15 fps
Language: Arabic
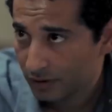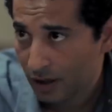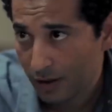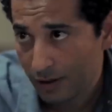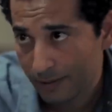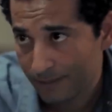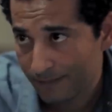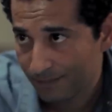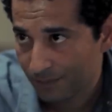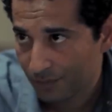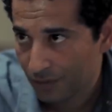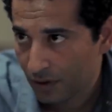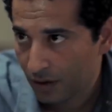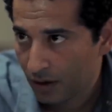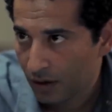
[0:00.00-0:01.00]
طيب
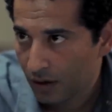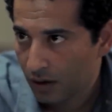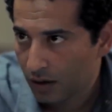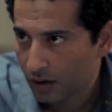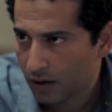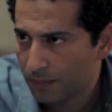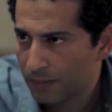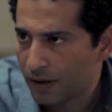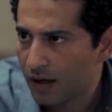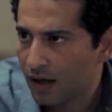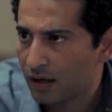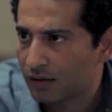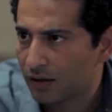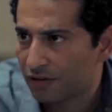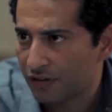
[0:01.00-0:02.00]
ربنا
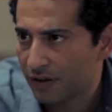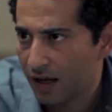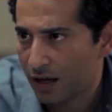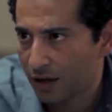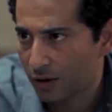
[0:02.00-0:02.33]
يعطر فيه